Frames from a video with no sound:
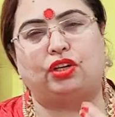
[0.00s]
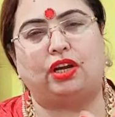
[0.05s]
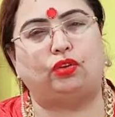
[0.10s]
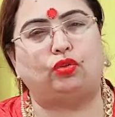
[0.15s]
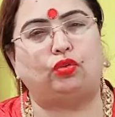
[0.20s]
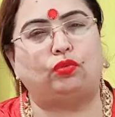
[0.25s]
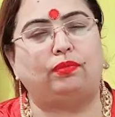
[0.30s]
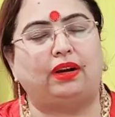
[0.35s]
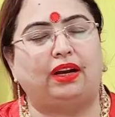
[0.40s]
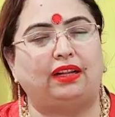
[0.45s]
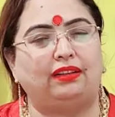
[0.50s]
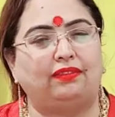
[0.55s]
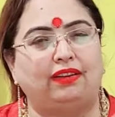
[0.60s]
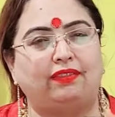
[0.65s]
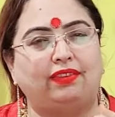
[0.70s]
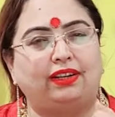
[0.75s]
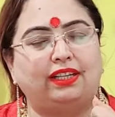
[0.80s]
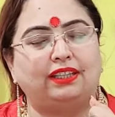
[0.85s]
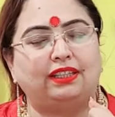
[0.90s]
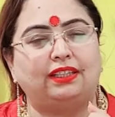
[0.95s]
है तो मंगलवार
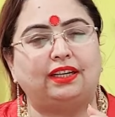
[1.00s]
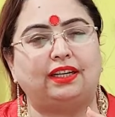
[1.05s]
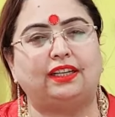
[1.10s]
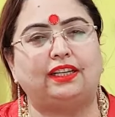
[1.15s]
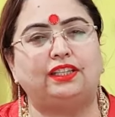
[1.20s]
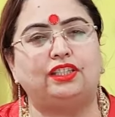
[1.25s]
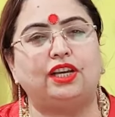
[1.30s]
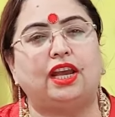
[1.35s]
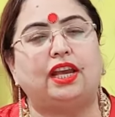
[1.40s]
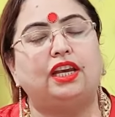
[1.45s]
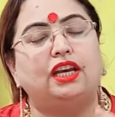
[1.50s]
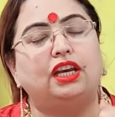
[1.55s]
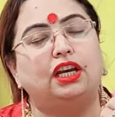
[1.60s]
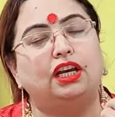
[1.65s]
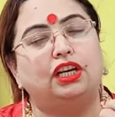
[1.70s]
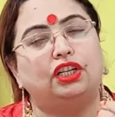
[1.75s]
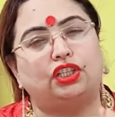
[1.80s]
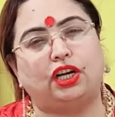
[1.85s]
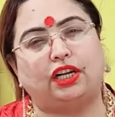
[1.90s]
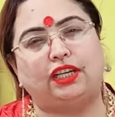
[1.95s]
वाले दिन रख लीजिए
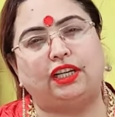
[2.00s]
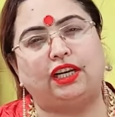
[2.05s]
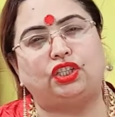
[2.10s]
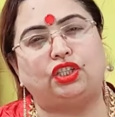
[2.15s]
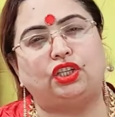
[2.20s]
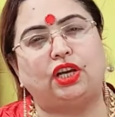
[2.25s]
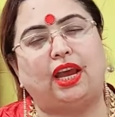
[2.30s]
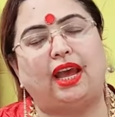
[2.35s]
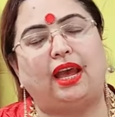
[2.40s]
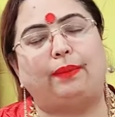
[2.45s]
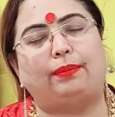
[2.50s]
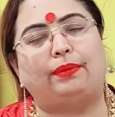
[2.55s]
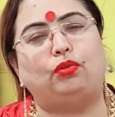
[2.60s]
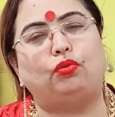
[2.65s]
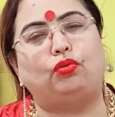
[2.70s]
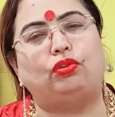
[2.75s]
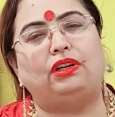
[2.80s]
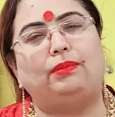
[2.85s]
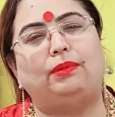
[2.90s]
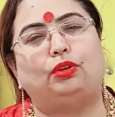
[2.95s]
शनि अच्छा है आपकी
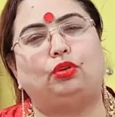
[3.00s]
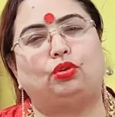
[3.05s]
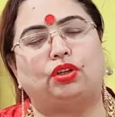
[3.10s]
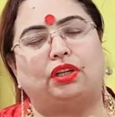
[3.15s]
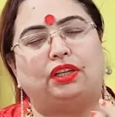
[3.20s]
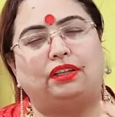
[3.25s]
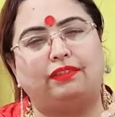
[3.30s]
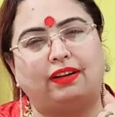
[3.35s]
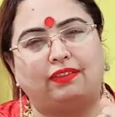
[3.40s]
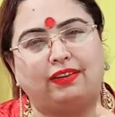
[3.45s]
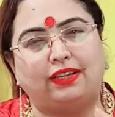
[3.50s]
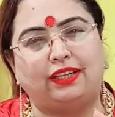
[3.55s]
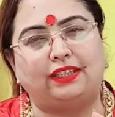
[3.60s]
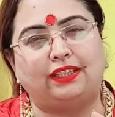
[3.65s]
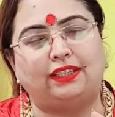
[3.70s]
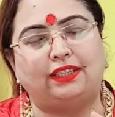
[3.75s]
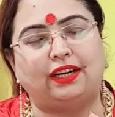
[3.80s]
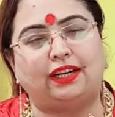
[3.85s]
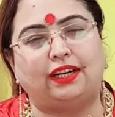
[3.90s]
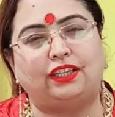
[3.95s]
कुंडली में तो शनिवार वाले
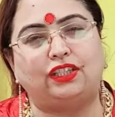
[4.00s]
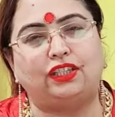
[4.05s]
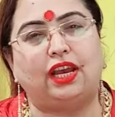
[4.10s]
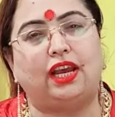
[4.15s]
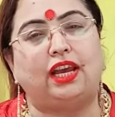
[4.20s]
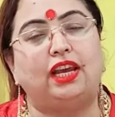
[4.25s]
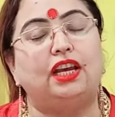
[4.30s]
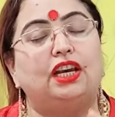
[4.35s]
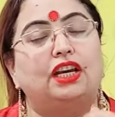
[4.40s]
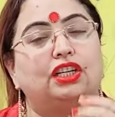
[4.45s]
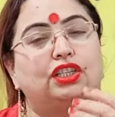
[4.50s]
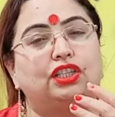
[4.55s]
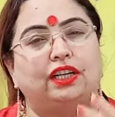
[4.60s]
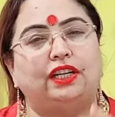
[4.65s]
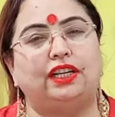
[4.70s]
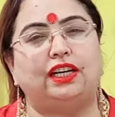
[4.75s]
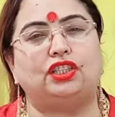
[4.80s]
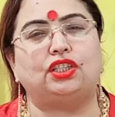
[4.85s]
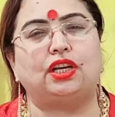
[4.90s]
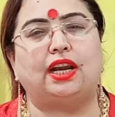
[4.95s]
दिन रख लीजिए
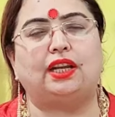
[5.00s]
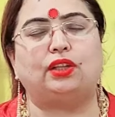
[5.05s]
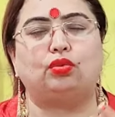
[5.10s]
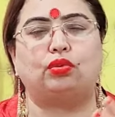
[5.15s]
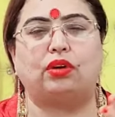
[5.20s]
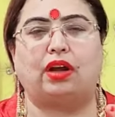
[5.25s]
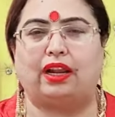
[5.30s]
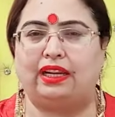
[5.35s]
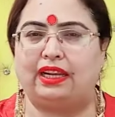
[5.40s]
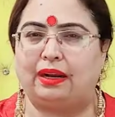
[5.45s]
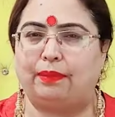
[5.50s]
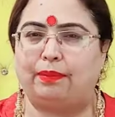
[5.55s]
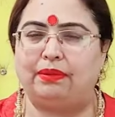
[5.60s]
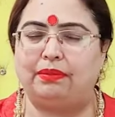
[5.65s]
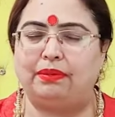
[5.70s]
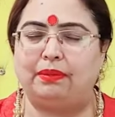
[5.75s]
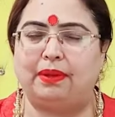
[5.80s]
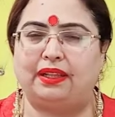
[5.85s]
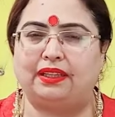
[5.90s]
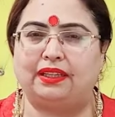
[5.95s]
शनि अच्छा है तो काले कपड़े
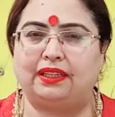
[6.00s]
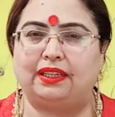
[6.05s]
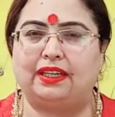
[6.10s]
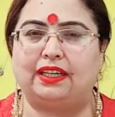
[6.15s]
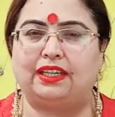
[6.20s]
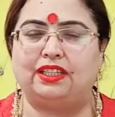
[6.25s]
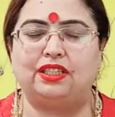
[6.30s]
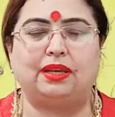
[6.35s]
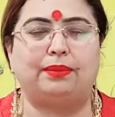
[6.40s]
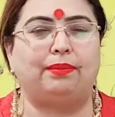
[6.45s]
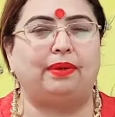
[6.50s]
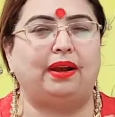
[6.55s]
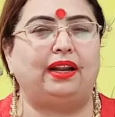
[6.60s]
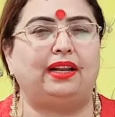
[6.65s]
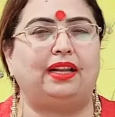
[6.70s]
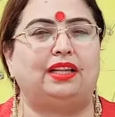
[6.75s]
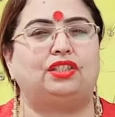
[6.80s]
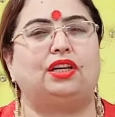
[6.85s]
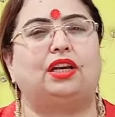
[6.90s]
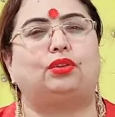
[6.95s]
में बांध रख लीजिए
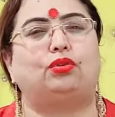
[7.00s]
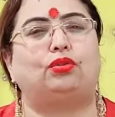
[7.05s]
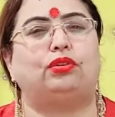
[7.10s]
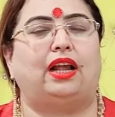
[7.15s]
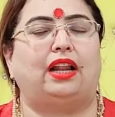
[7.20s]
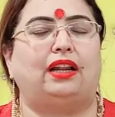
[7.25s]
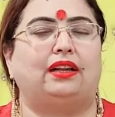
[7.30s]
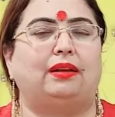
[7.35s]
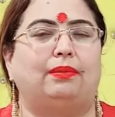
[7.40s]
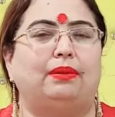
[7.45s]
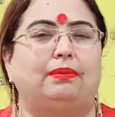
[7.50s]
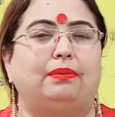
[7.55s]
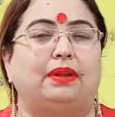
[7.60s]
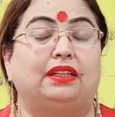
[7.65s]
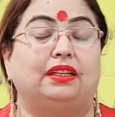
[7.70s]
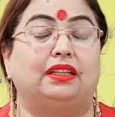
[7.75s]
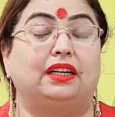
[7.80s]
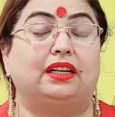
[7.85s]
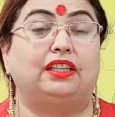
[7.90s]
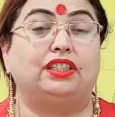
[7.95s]
मंगल अच्छा है तो लाल कपड़े
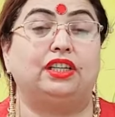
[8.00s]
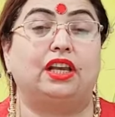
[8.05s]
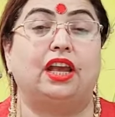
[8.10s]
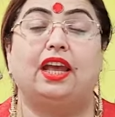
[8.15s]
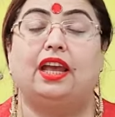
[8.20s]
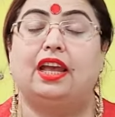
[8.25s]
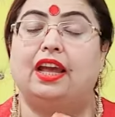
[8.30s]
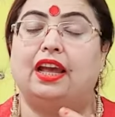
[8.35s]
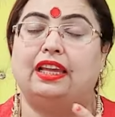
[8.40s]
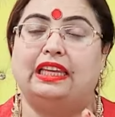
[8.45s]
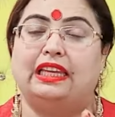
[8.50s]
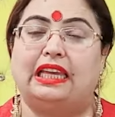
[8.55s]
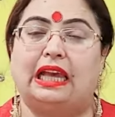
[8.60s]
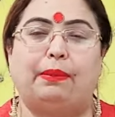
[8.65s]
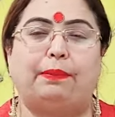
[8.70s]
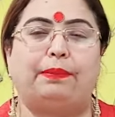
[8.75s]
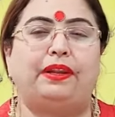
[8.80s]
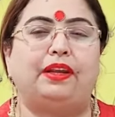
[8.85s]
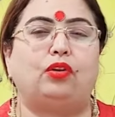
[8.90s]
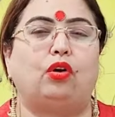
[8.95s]
बांध रख लीजिए ये
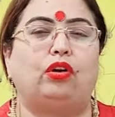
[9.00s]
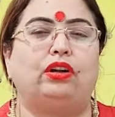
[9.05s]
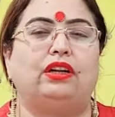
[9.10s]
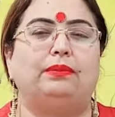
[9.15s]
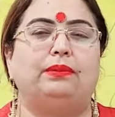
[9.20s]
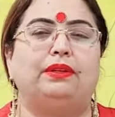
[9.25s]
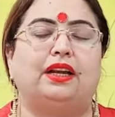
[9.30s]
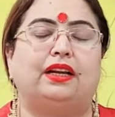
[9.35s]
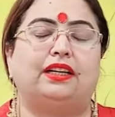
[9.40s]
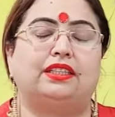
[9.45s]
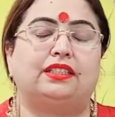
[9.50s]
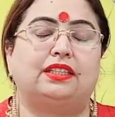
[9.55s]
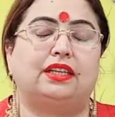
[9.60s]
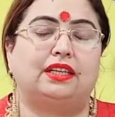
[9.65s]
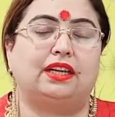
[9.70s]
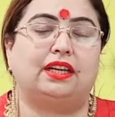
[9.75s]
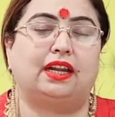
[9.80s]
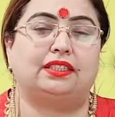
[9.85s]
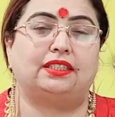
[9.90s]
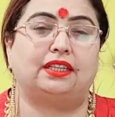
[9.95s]
आप अपने अकॉर्डिंग में रख
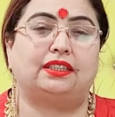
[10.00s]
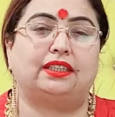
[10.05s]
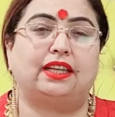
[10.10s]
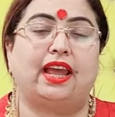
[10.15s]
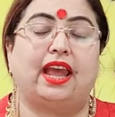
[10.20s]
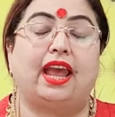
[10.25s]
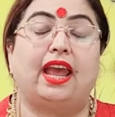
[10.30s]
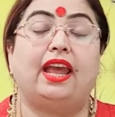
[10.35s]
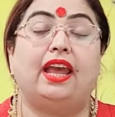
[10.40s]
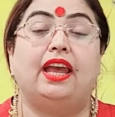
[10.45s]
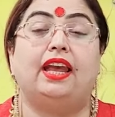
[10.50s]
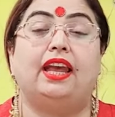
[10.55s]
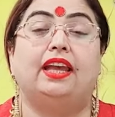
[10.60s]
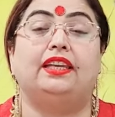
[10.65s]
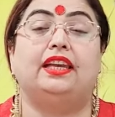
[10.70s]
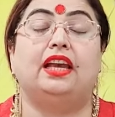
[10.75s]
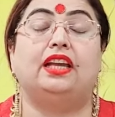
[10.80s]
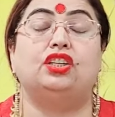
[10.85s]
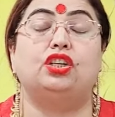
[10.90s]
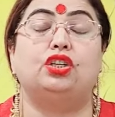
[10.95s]
रख सकते हैं
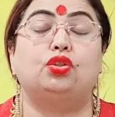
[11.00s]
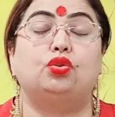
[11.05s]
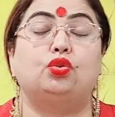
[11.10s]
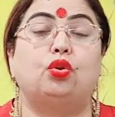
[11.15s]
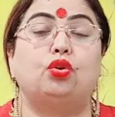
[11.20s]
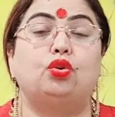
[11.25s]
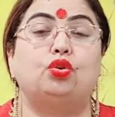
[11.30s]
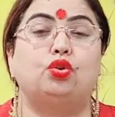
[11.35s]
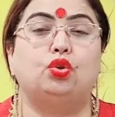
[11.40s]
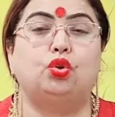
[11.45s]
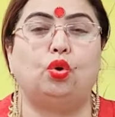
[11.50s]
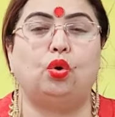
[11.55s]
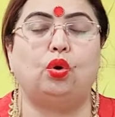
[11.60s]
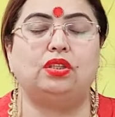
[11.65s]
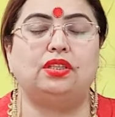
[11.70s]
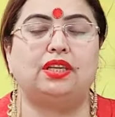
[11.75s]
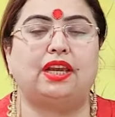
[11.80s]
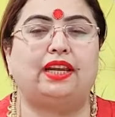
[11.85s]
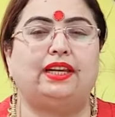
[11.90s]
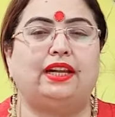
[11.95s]
या जिसको जो
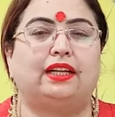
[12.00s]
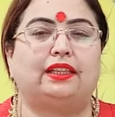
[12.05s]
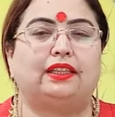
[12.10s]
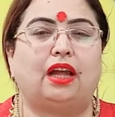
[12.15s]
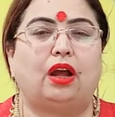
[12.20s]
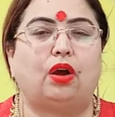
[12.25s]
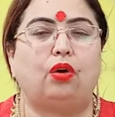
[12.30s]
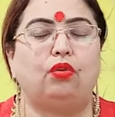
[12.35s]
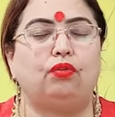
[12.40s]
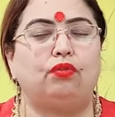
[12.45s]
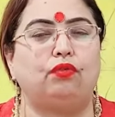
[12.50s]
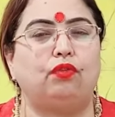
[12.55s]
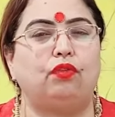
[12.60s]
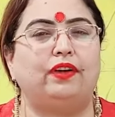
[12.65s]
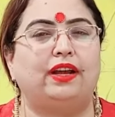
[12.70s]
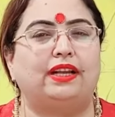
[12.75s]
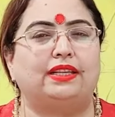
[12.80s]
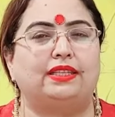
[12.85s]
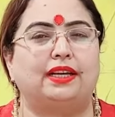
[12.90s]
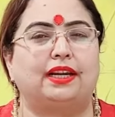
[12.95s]
सही लगता हो वो
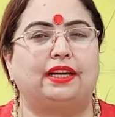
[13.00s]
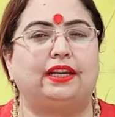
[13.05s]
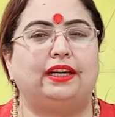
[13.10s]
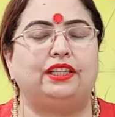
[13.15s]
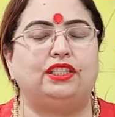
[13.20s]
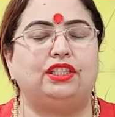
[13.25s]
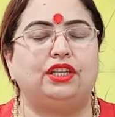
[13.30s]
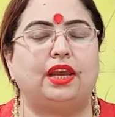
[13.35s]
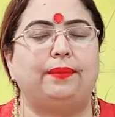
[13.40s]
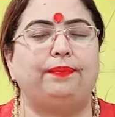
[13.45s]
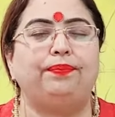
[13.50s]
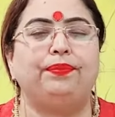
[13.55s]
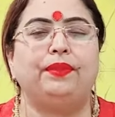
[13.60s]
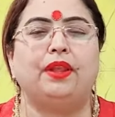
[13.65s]
वैसे कर लीजिए